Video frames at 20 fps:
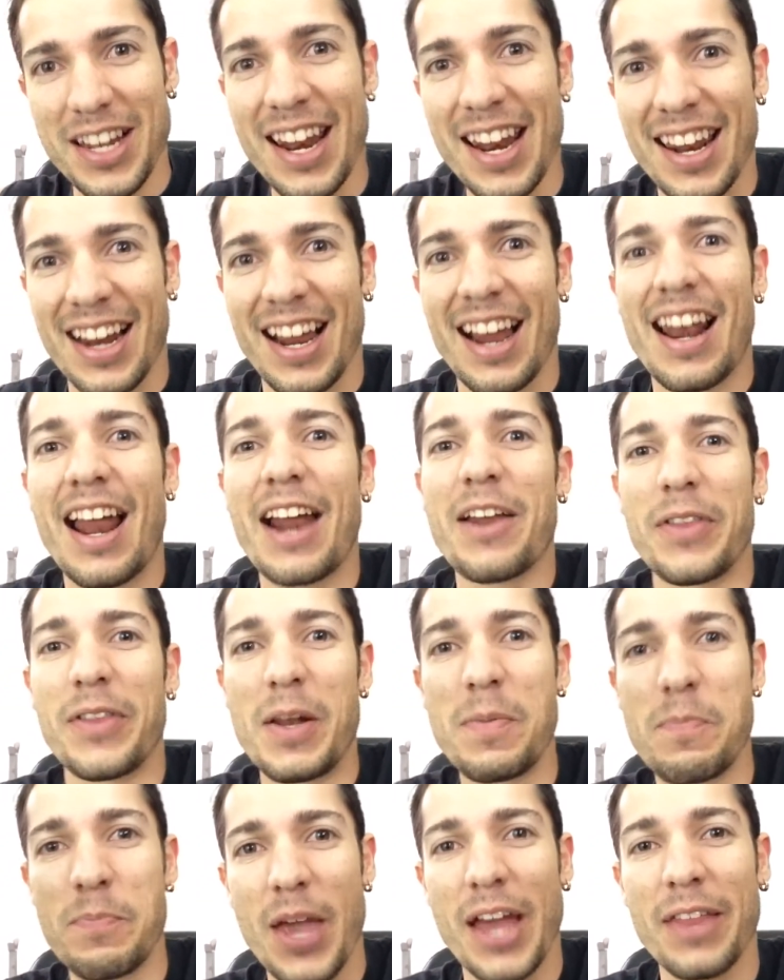le regalaron
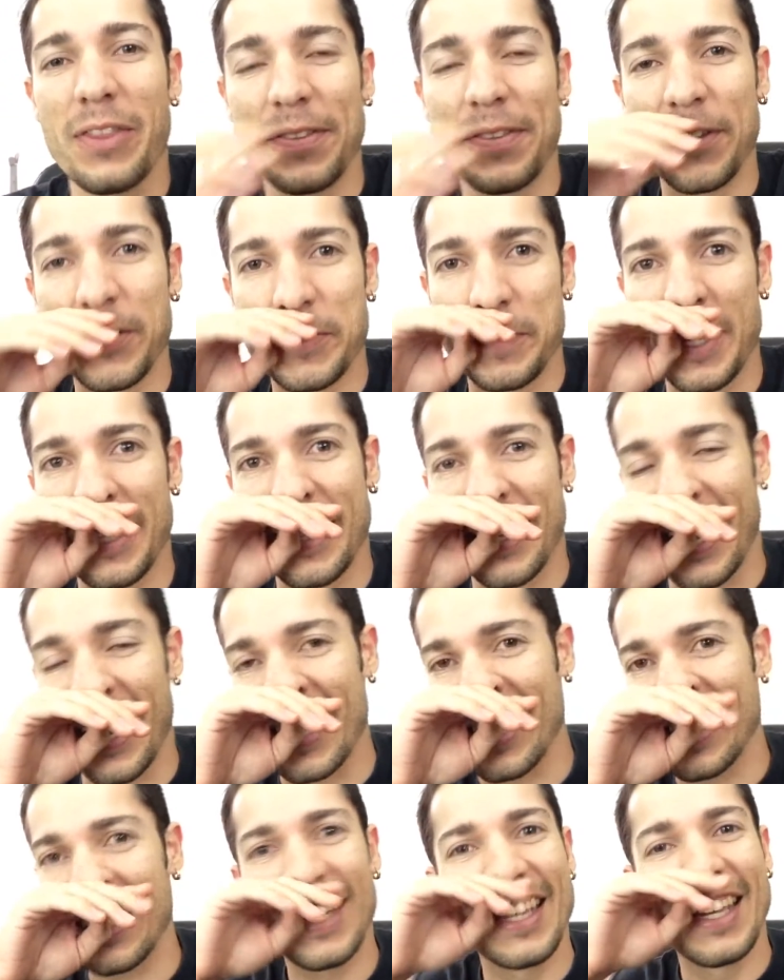el piano en
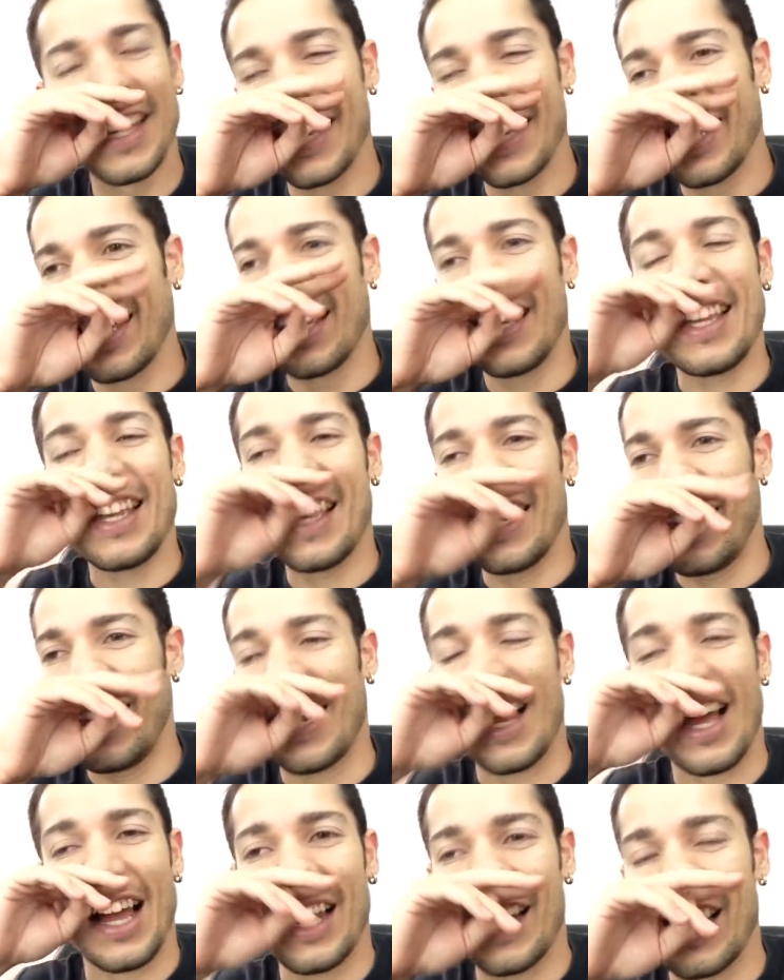2003 y
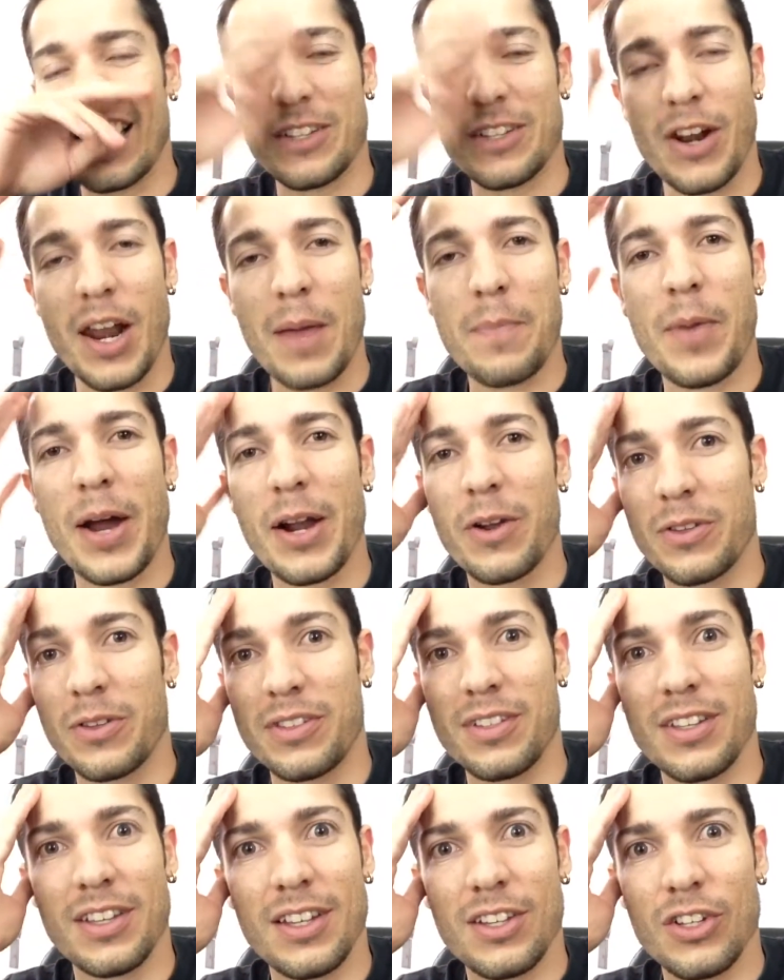la, le
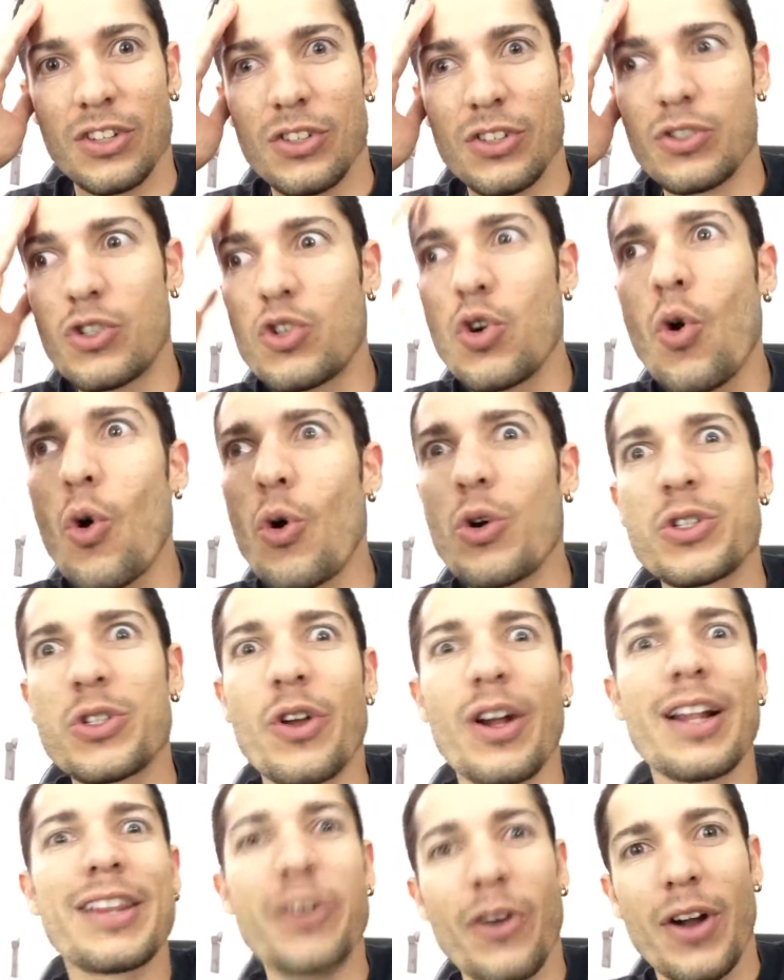solaparon su gusto
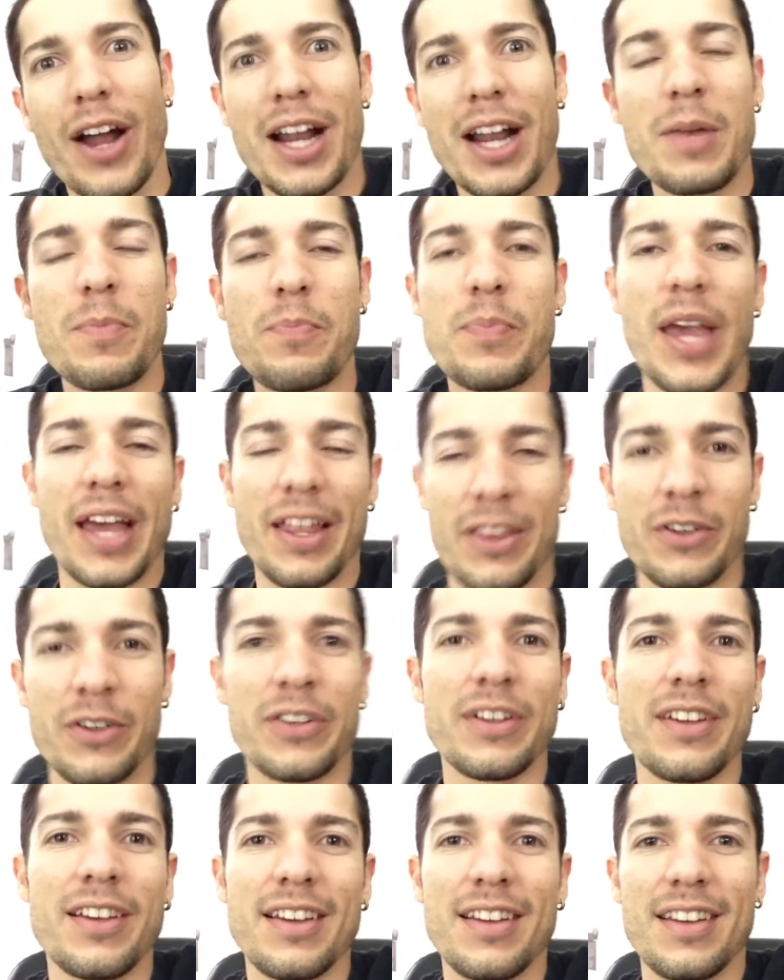el tocar el piano.
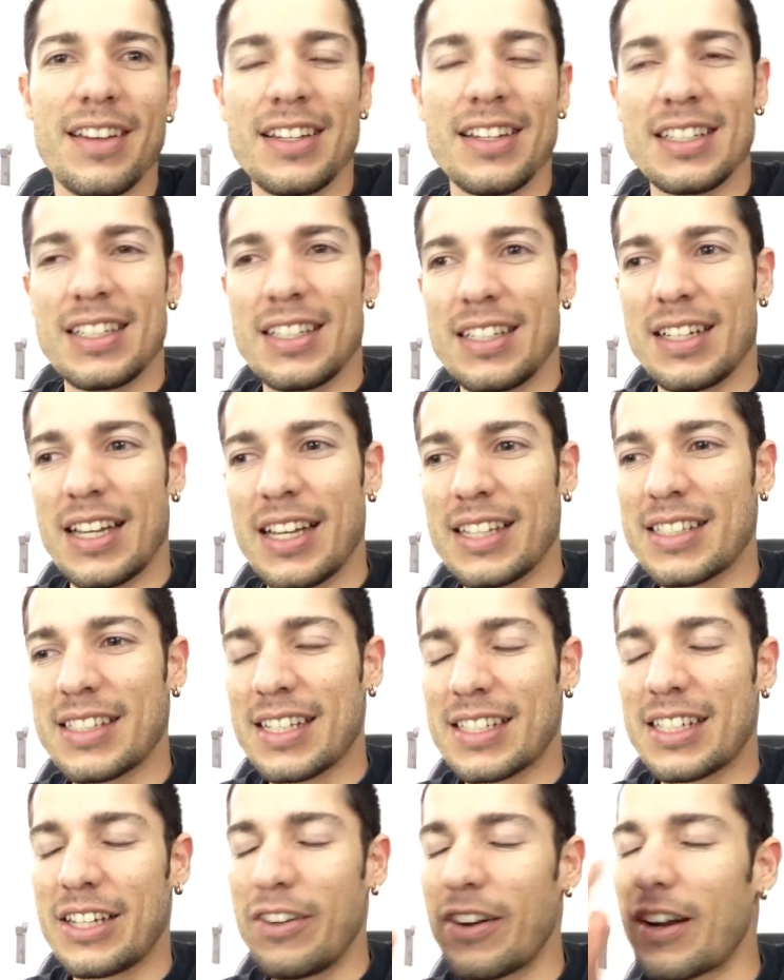Esta
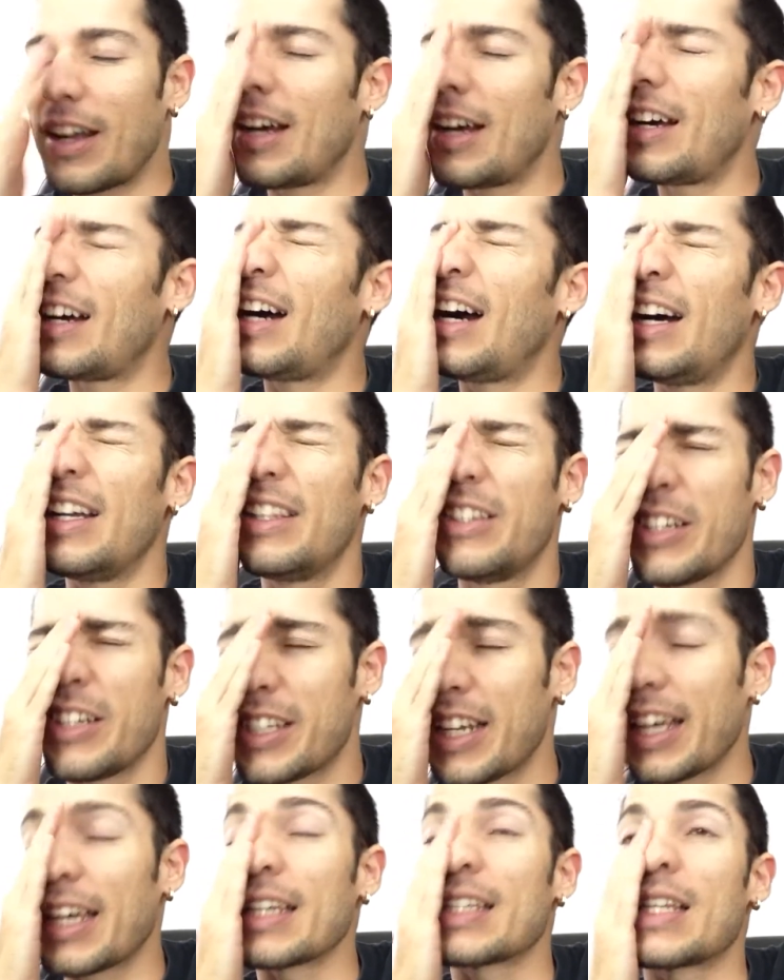señora, ah, no
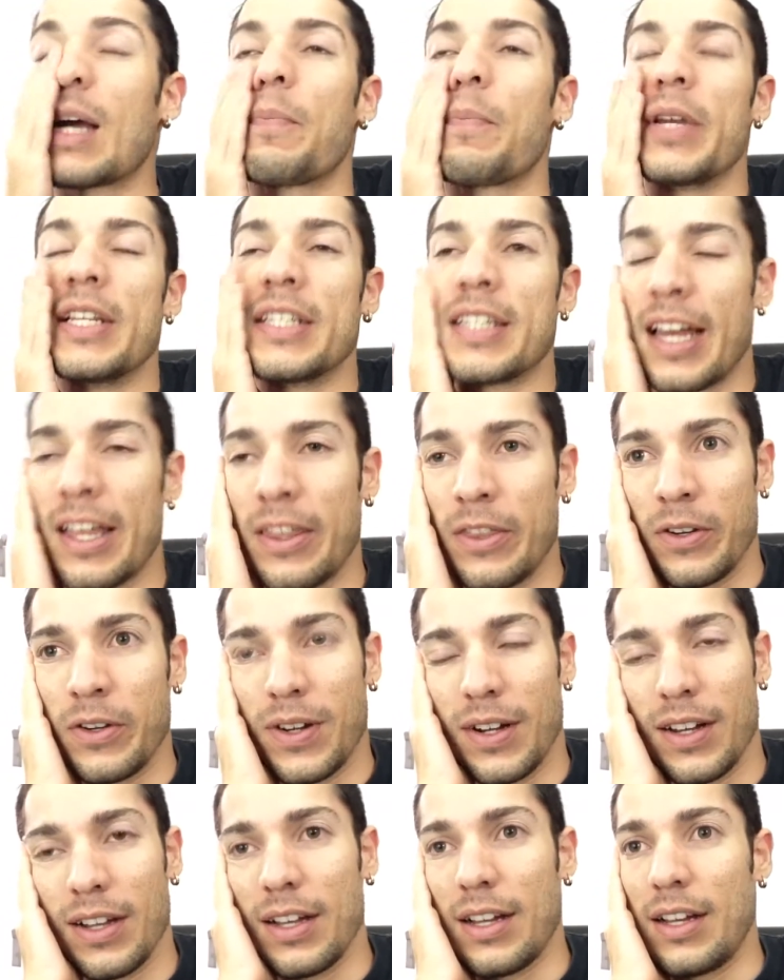sé qué está
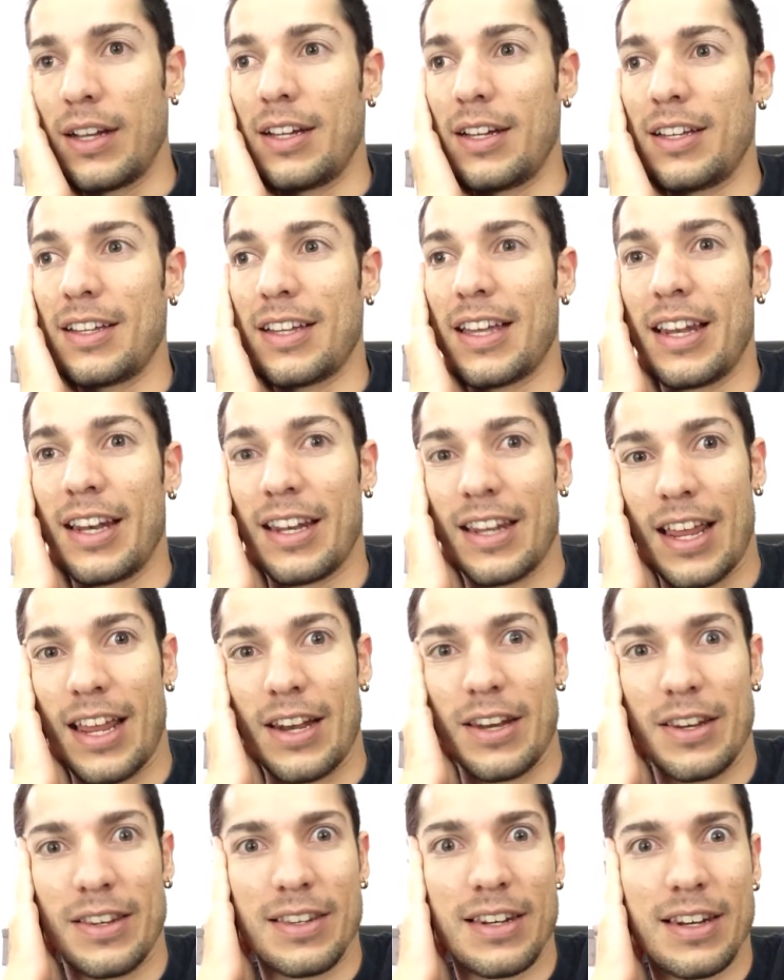pensando. Ah,
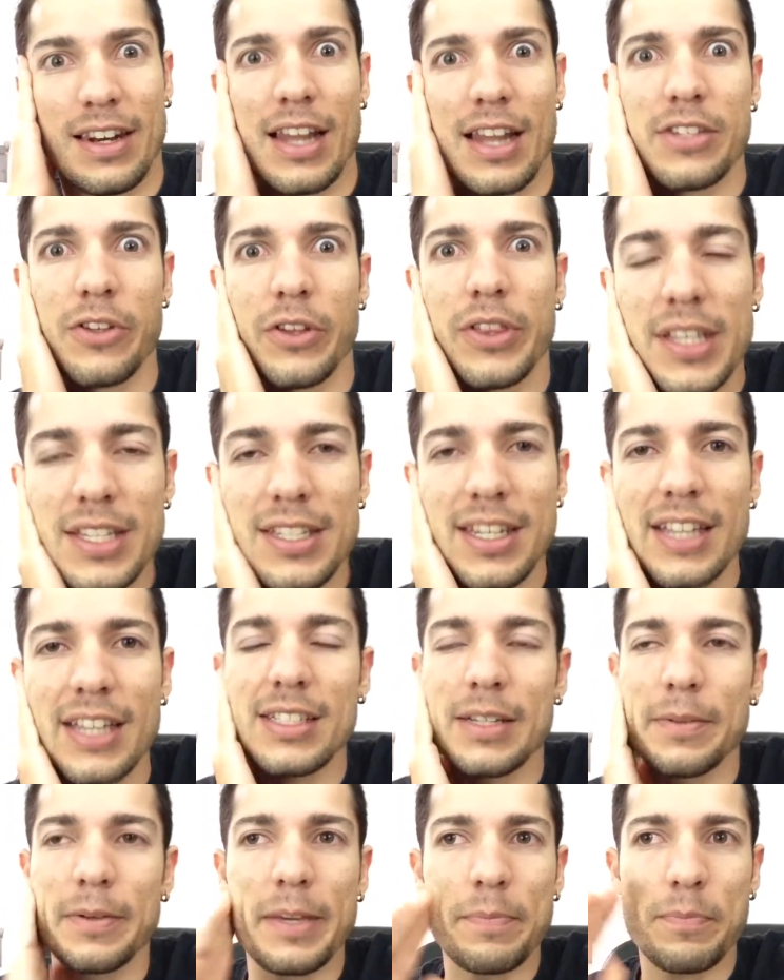en, las noticias
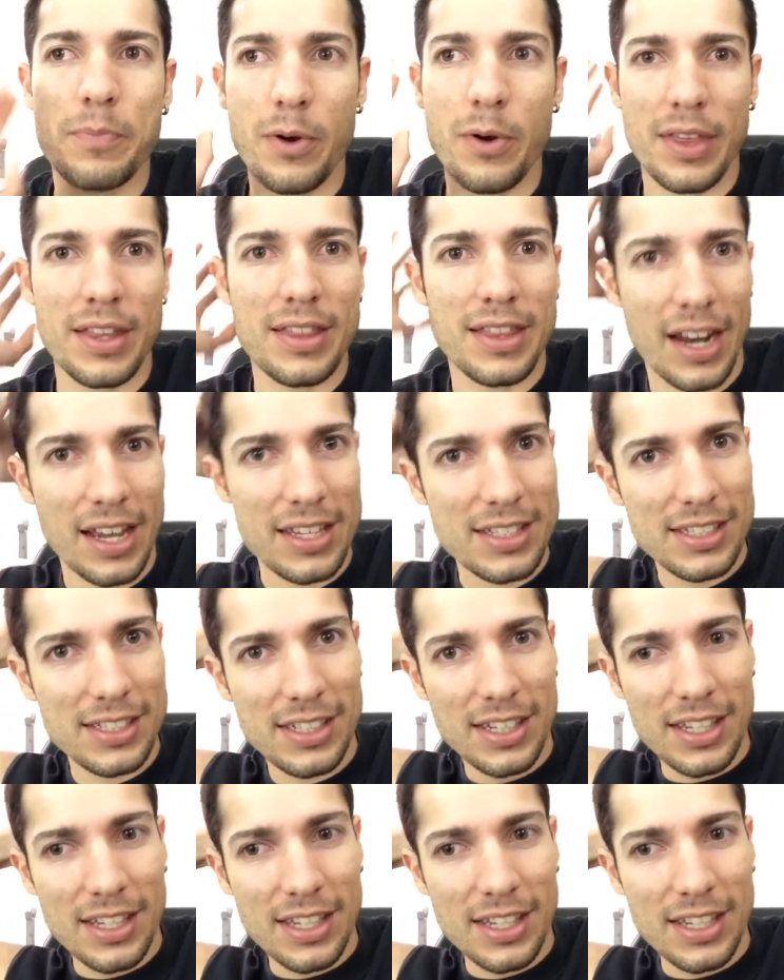se ve por detrás,